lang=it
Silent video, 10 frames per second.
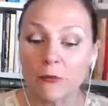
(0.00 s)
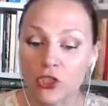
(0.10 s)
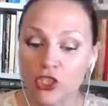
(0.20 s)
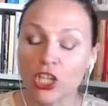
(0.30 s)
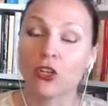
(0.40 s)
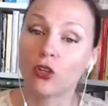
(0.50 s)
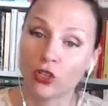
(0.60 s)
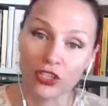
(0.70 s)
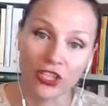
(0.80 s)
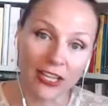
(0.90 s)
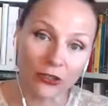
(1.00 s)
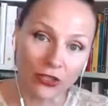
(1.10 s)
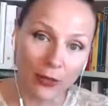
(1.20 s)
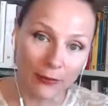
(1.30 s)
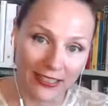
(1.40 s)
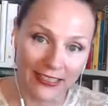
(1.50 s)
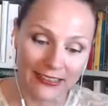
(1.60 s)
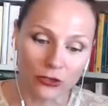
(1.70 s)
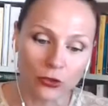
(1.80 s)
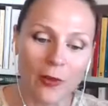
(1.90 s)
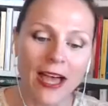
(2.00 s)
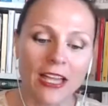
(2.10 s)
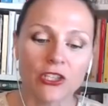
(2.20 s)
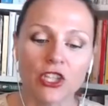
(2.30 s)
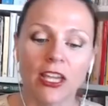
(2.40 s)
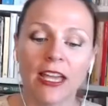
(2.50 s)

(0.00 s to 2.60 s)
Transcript: ciclo coordinato da Benedetta Tobagi,